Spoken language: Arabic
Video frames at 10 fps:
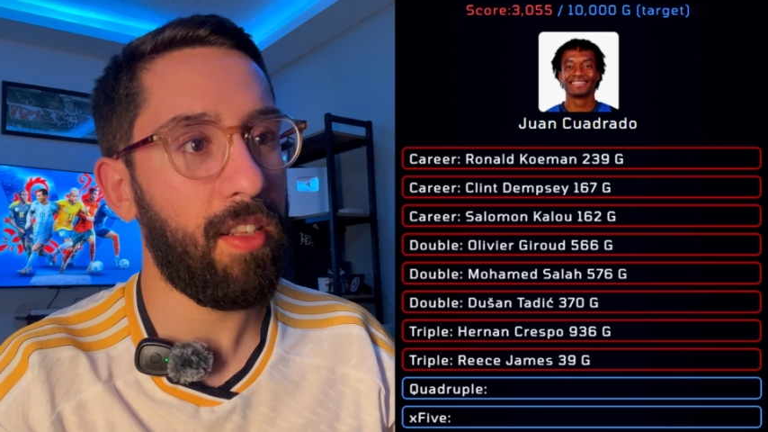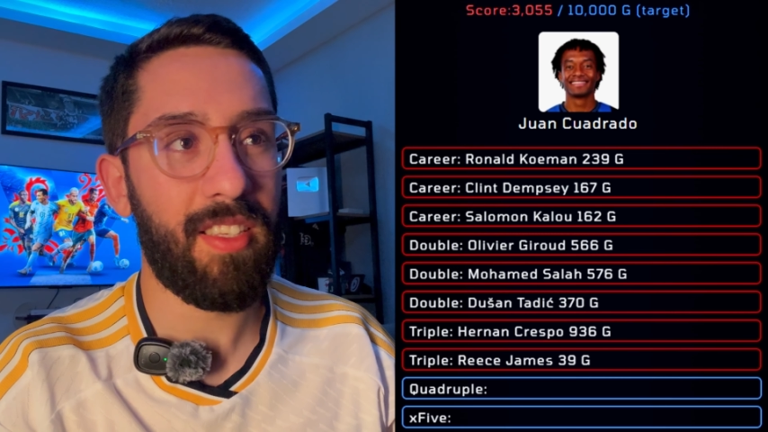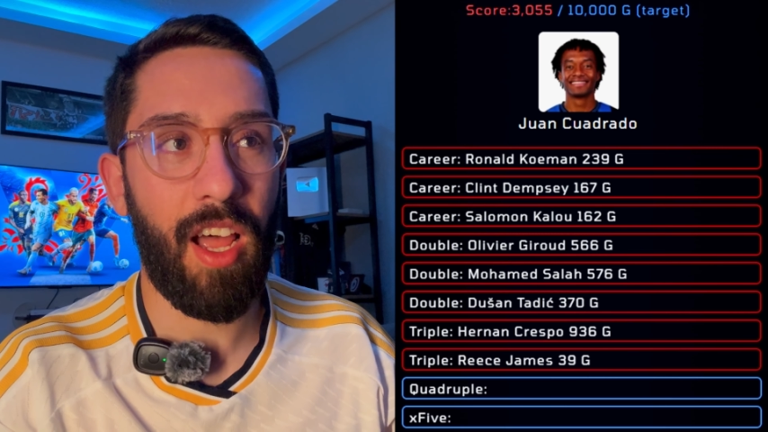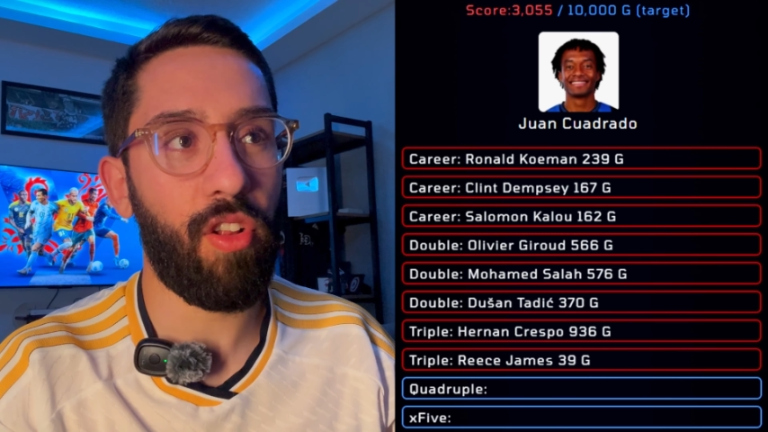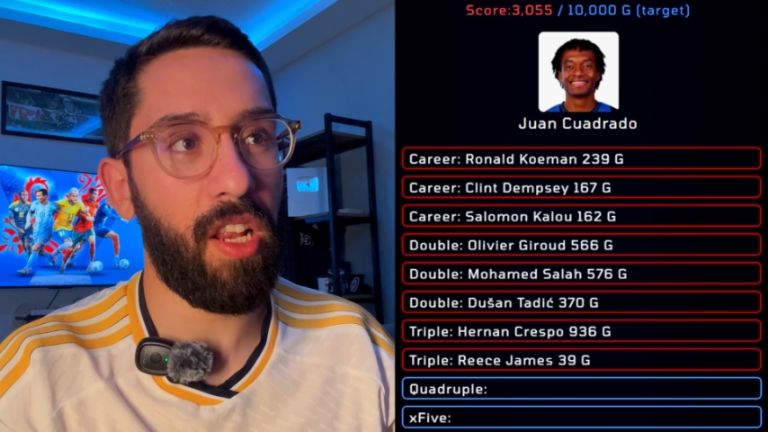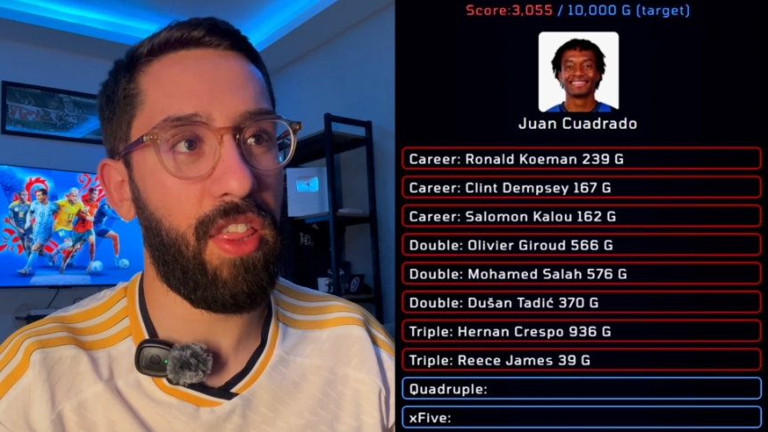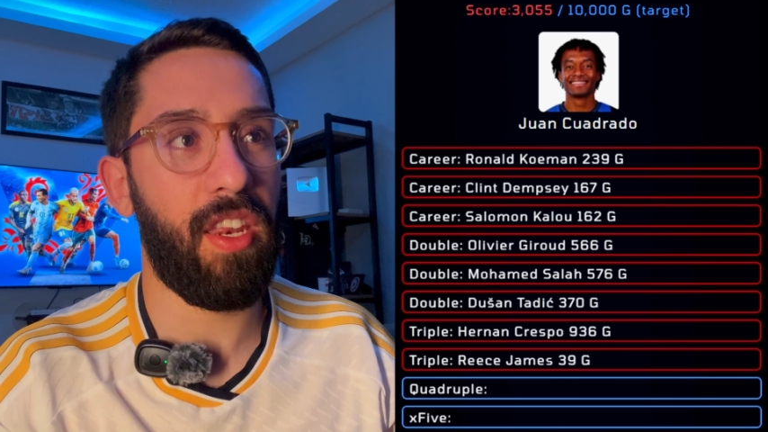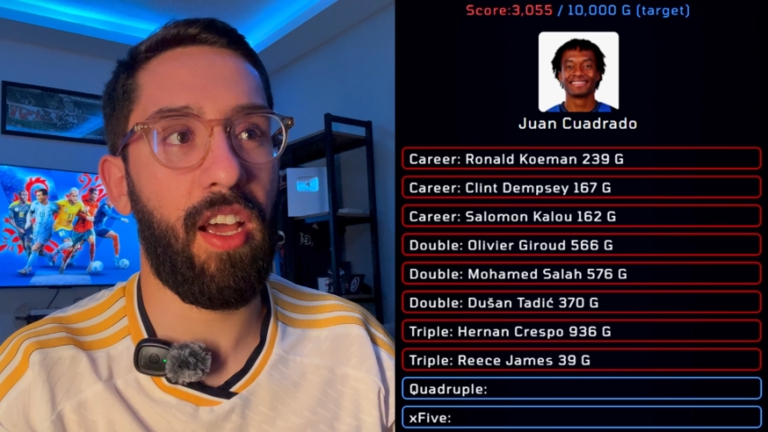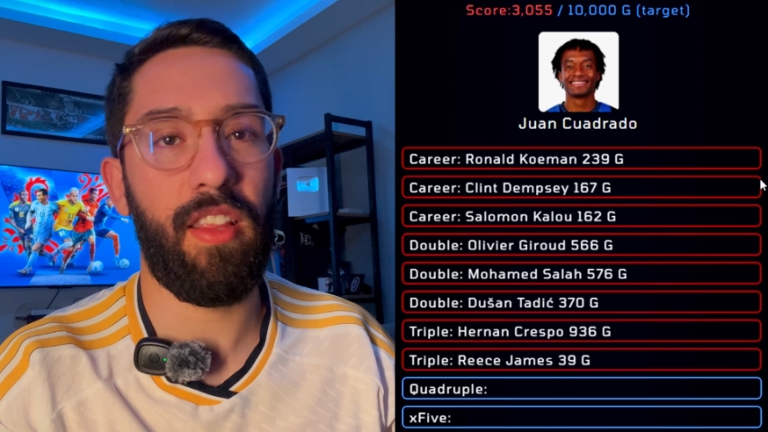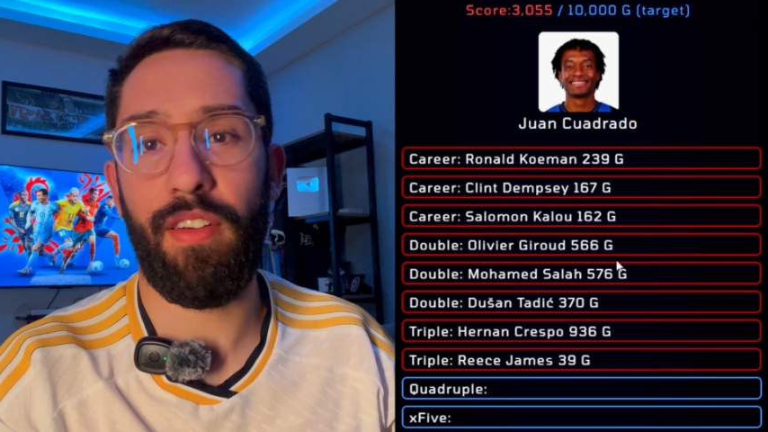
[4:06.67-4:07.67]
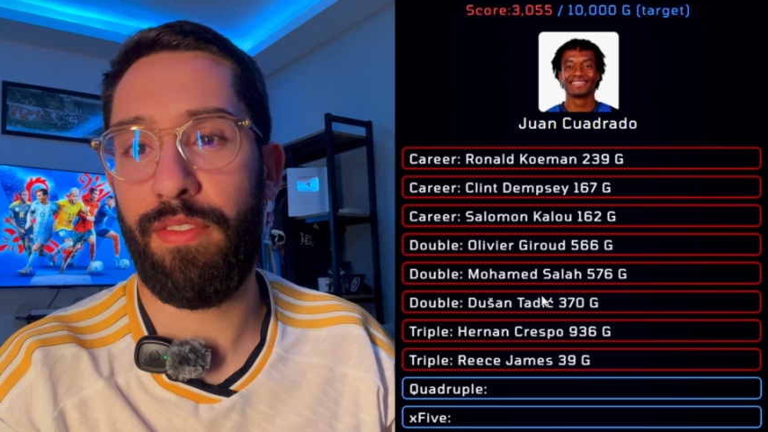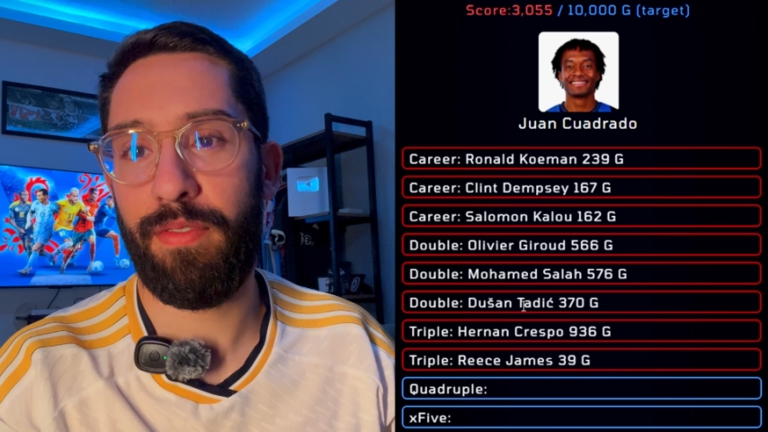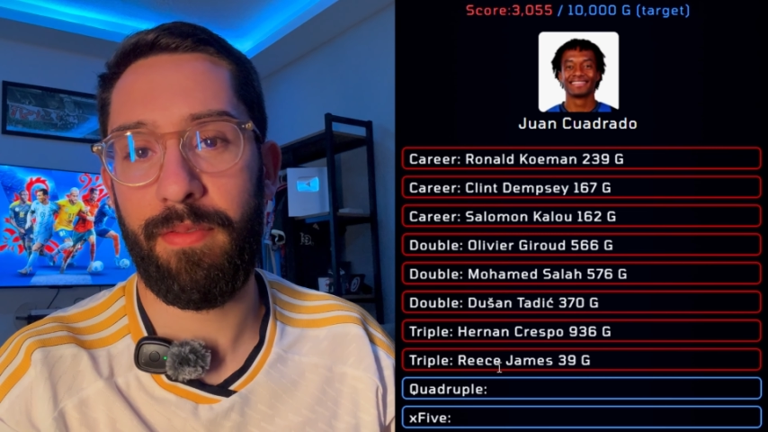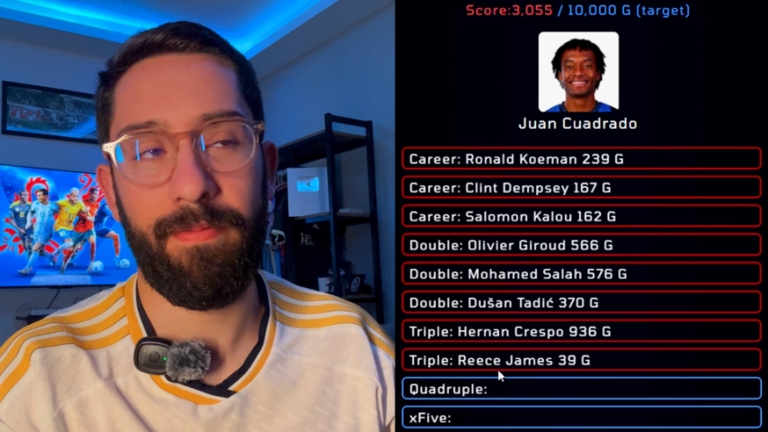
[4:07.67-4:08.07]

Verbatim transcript: 39 هدف